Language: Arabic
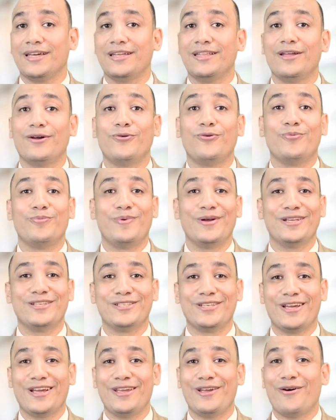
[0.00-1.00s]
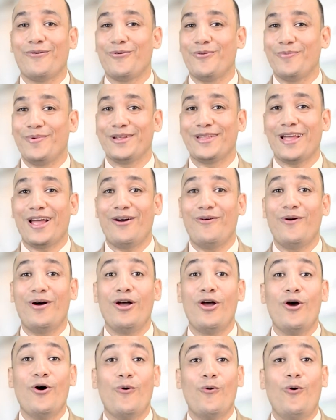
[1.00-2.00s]
كده كوبايه شاي او كوبايه
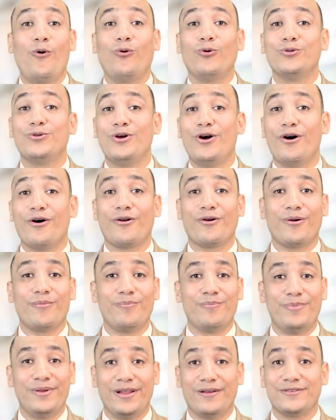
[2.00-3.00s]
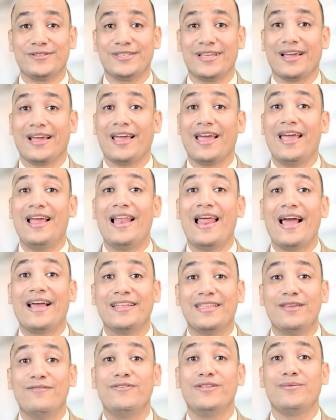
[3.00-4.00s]
قهوه واقعد جرب بنفسك
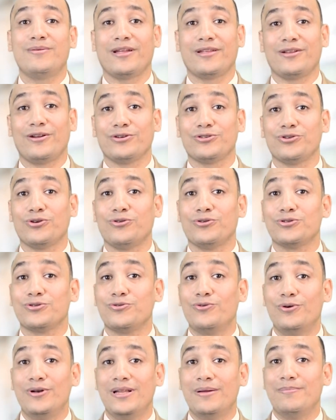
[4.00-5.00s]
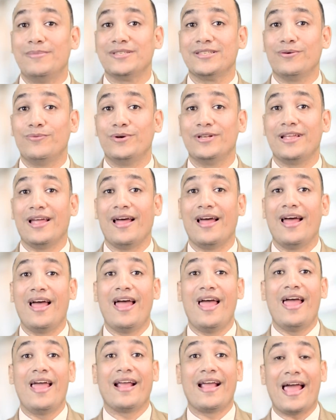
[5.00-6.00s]
الاكتيفيتي بتاعت الاشخاص كل ما ازودها
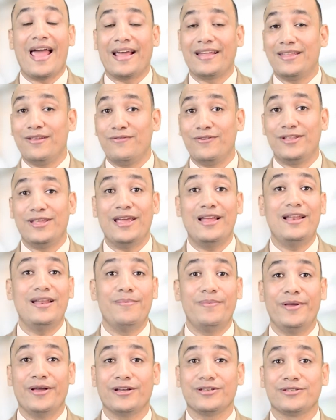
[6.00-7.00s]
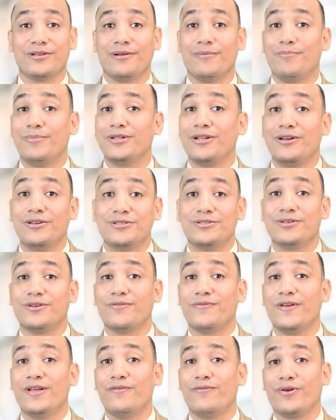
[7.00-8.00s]
كاكتيفيتي ايه اللي بيحصل بتاثر
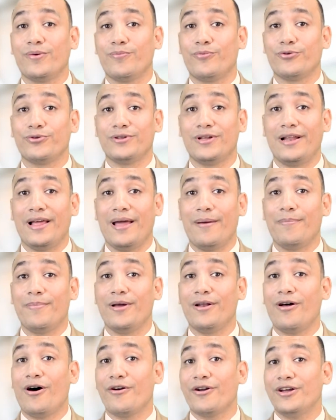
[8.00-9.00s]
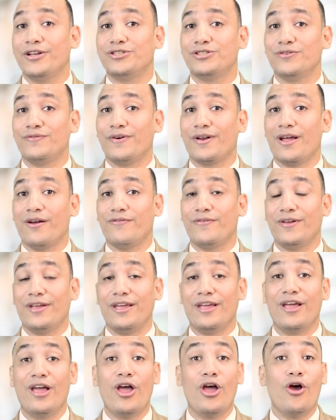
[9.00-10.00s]
في ايه في ريبورت الهاب الار اتش فرق في
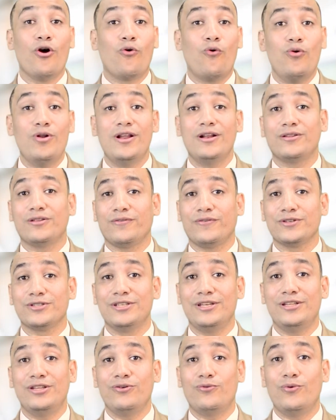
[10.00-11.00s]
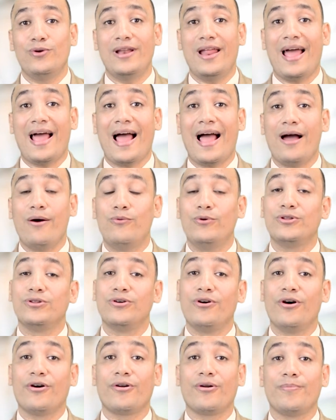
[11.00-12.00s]
ايه كل التفاصيل دي كلها حاول
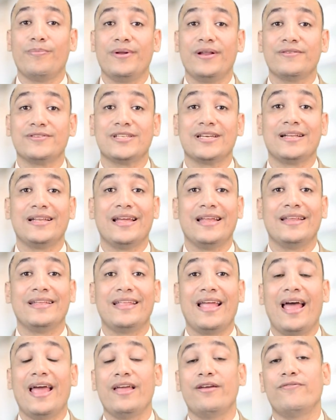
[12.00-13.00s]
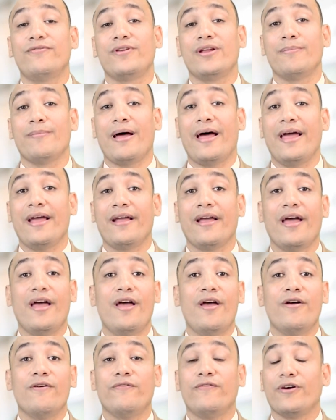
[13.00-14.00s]
تجرب بنفسك لان ده هيفرق معاك
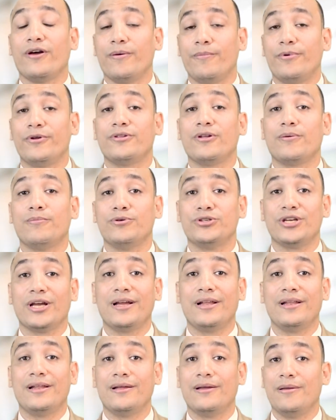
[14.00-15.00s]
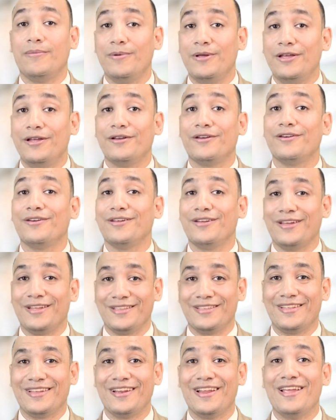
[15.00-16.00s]
في خبرتك بشكل كبير
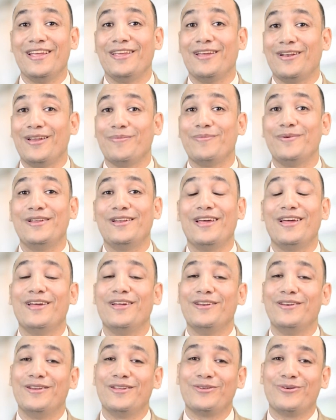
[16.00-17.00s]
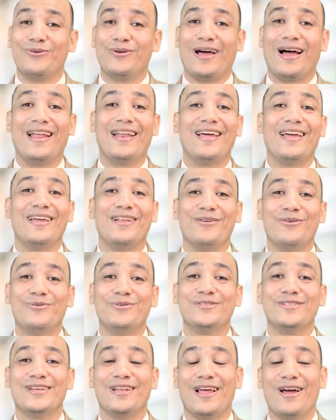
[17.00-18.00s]
جدا يلا بينا ندخل على
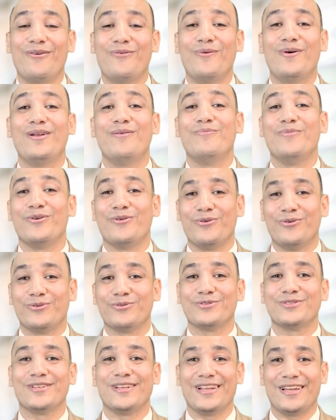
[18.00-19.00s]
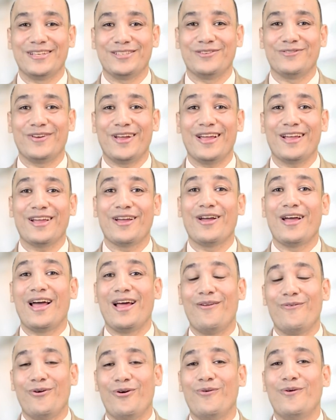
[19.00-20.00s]
الجزء الاول من كورس الاتش باك
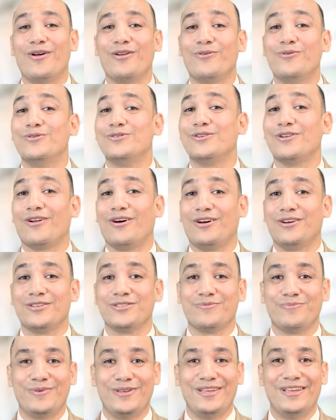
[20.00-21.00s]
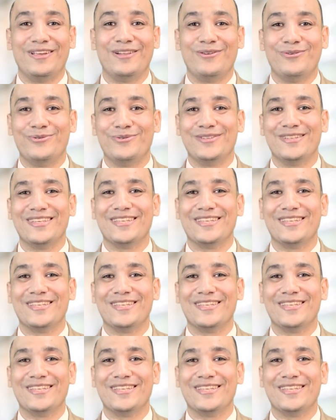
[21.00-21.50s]
الا وهو الجزء الخاص باللود